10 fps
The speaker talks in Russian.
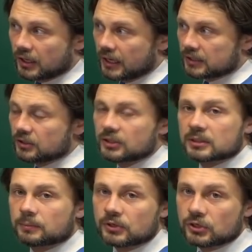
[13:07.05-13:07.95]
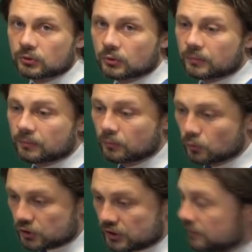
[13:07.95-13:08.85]
Это не запрещено.
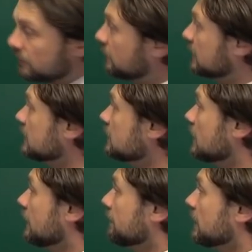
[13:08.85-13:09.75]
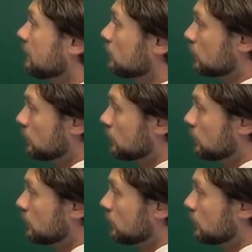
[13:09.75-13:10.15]
Можно вводить, вот.